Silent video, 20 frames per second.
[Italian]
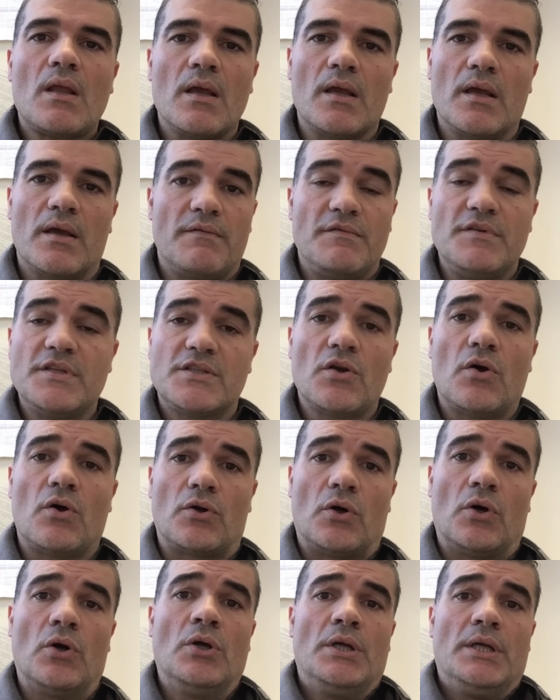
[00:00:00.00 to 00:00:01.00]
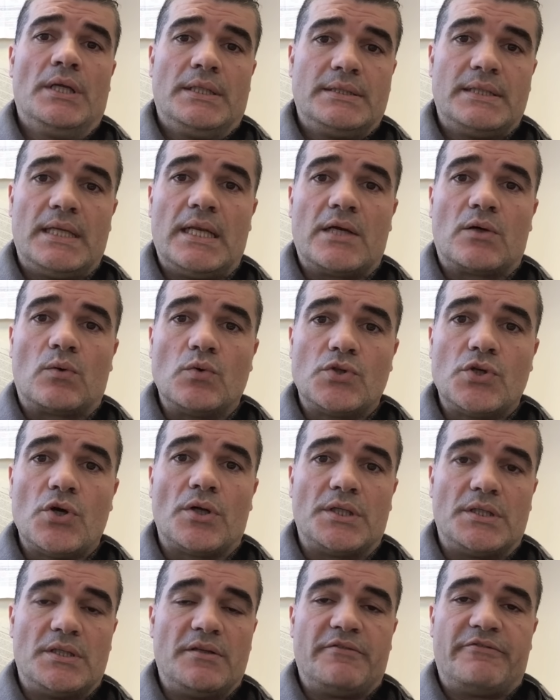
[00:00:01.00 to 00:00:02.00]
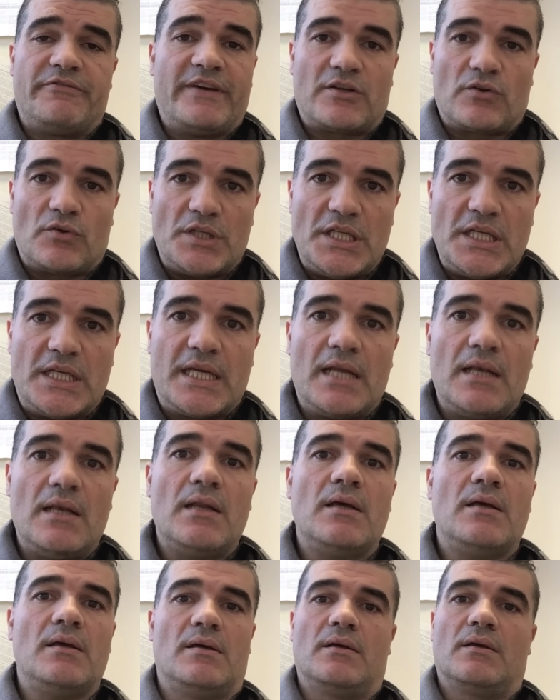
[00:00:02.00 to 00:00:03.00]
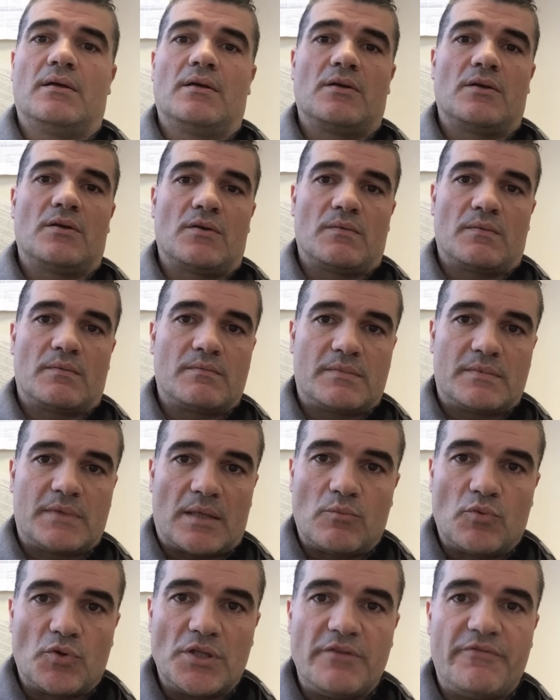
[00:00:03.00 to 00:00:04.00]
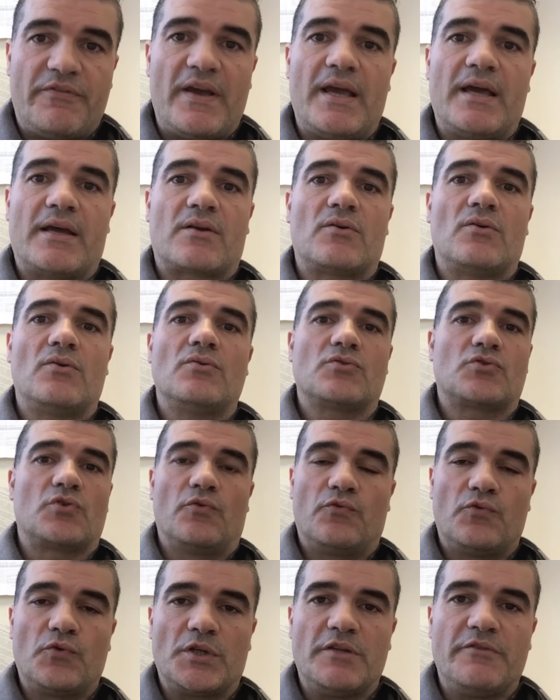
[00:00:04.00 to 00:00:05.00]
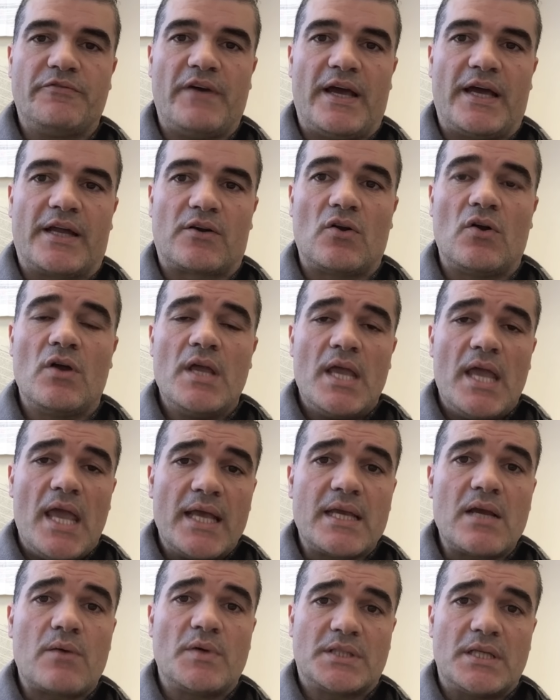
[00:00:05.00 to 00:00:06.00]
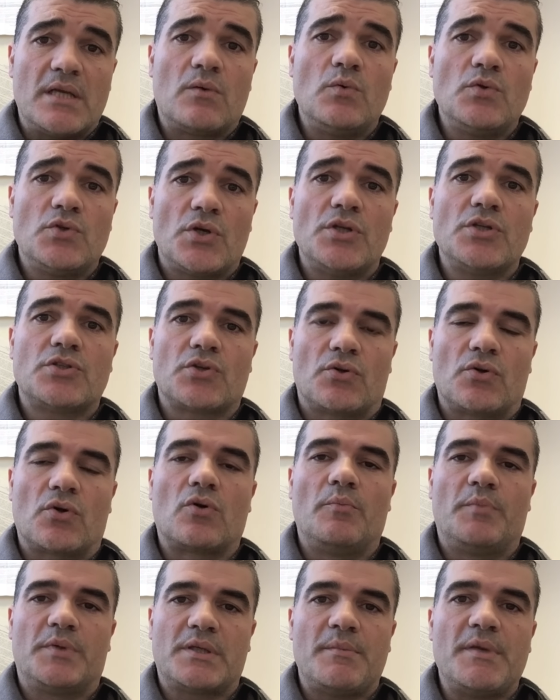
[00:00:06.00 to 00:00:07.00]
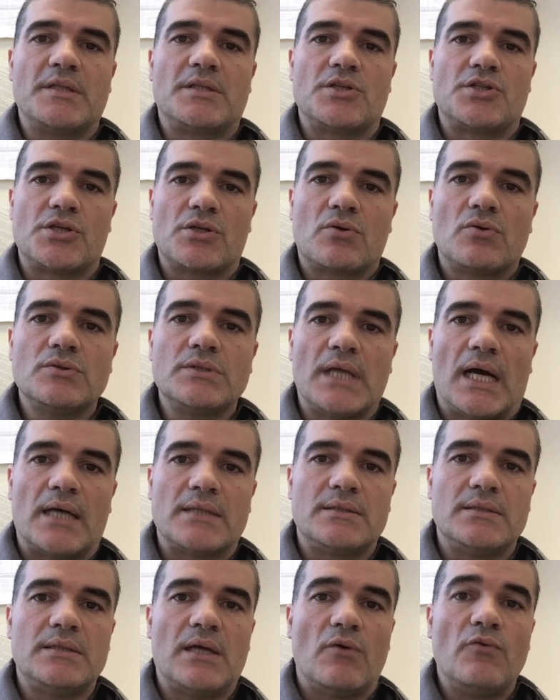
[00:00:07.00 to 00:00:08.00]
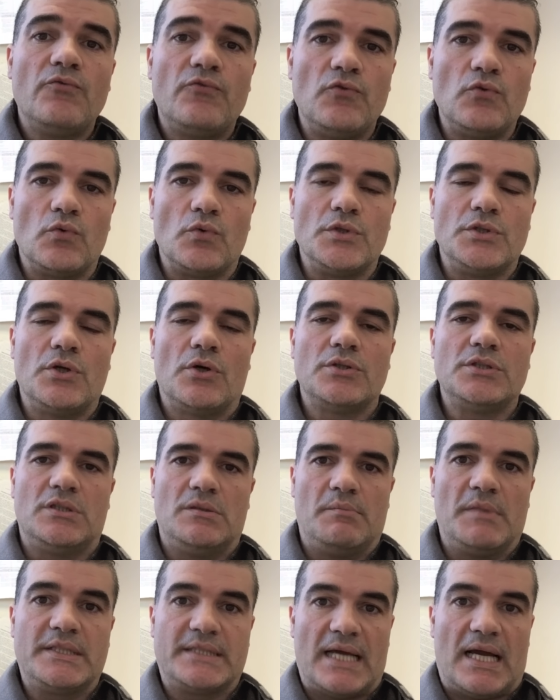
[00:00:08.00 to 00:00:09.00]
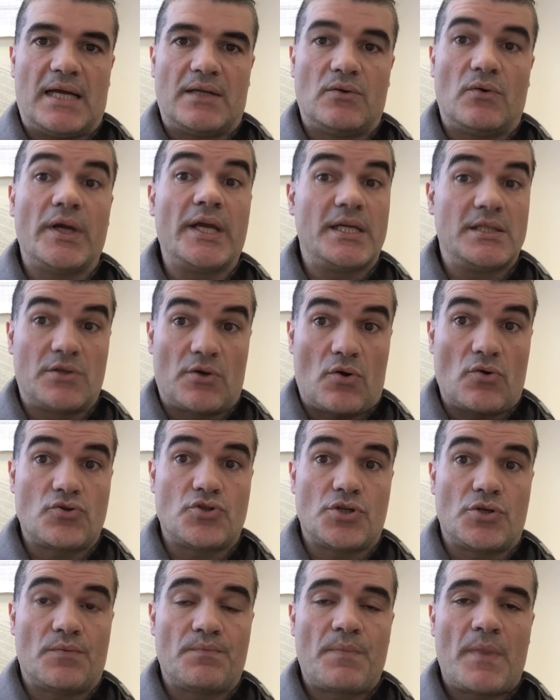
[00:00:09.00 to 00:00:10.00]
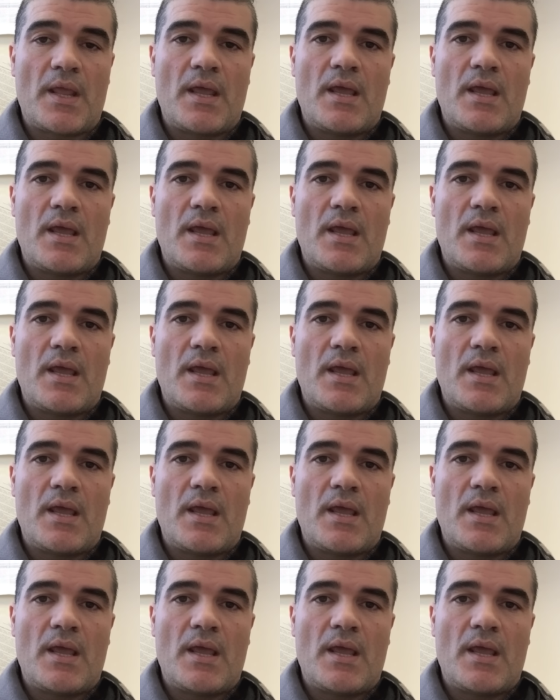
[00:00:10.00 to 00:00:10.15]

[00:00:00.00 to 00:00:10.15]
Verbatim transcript: eh, vi sono delle inclusioni di ferro-nickel, eh, carburi di ferro, solfuri di ferro e che queste inclusioni sono completamente circondati da un fluido di metano e idrogeno.